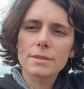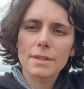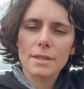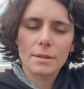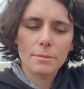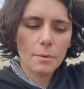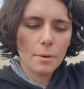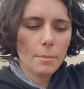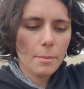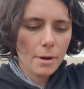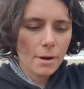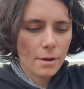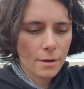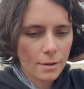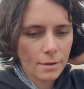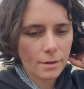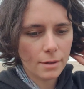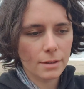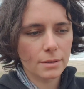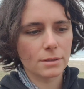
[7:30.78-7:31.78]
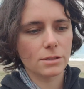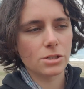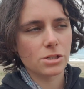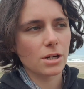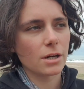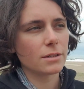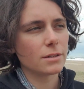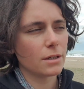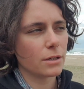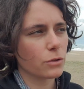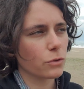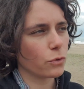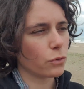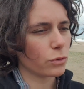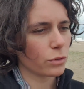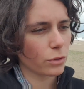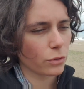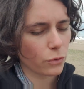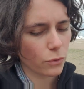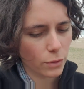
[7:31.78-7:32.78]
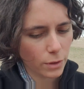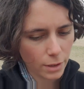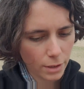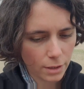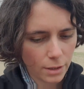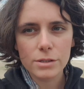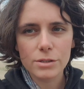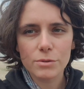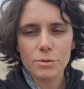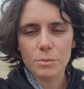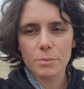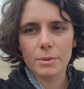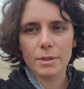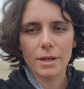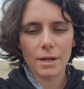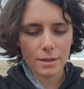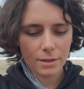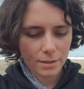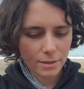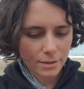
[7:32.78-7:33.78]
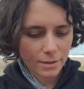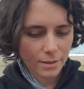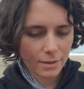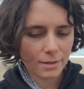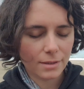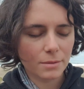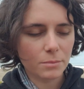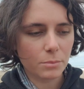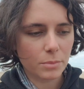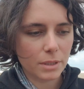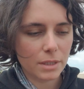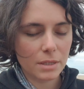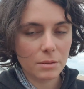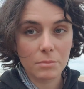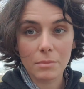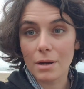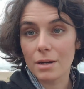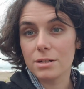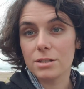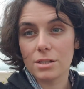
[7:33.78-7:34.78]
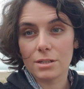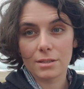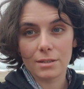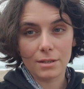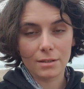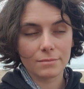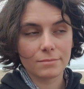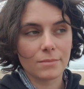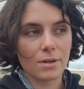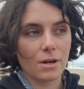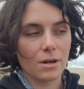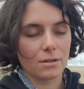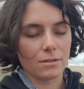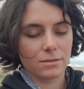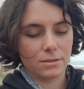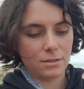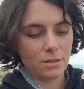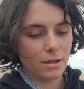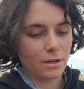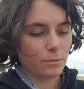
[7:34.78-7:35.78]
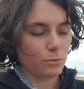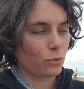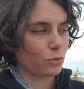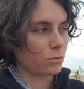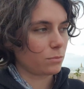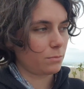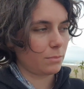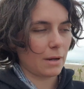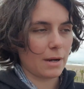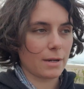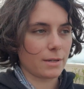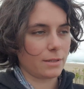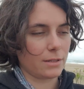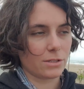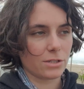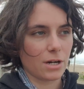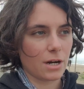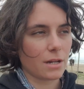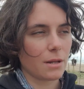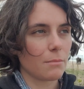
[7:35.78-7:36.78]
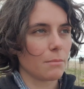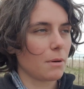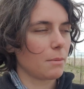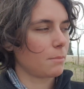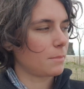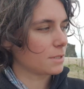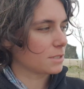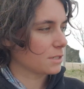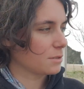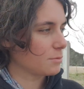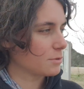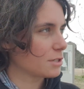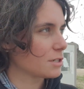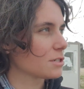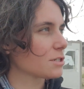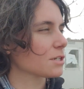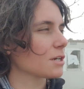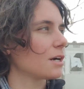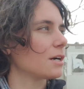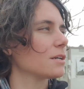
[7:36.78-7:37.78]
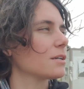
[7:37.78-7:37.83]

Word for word: dedim ama hani dışarıdan görünen öyle. Şimdi bir yanlarına gideyim bakayım gerçekten atıllar mı yok mu? Belki de içeriden bambaşka bir şey çıkar